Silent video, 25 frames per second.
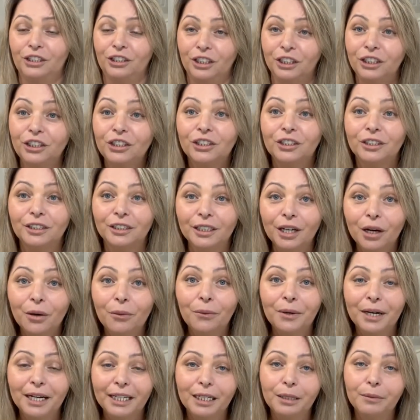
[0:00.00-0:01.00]
gente,
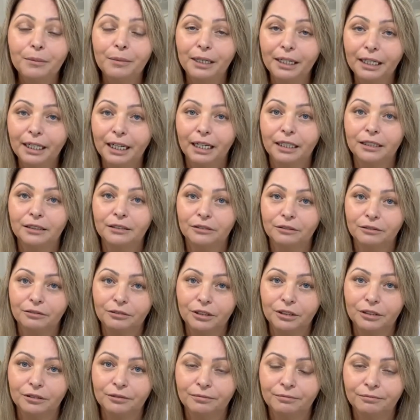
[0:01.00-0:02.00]
não era barato,
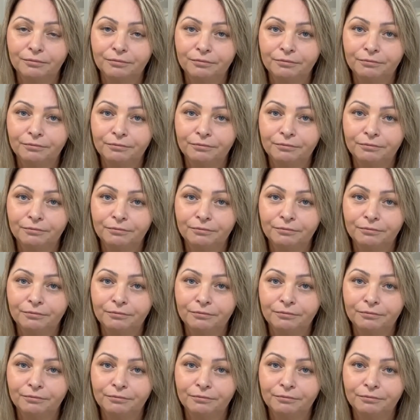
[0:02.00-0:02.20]
viu?